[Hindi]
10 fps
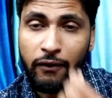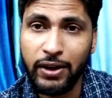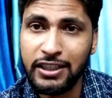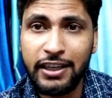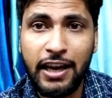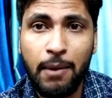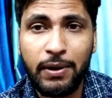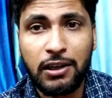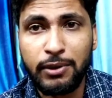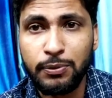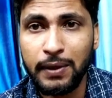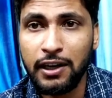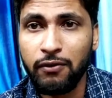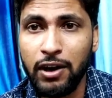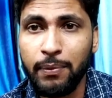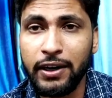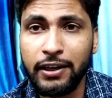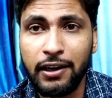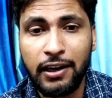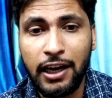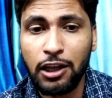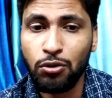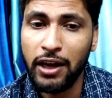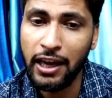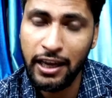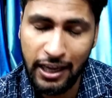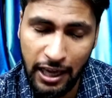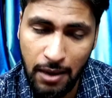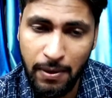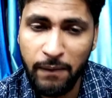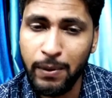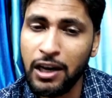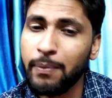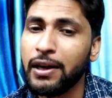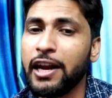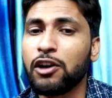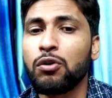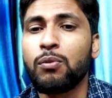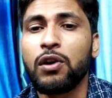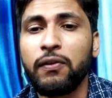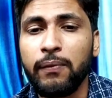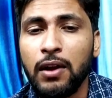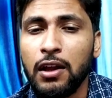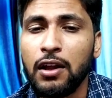वैसे ही यहाँ पर जब स्पीकर वाइब्रेट कर रहा है तो एक ई मतलब इलेक्ट्रोमोटिव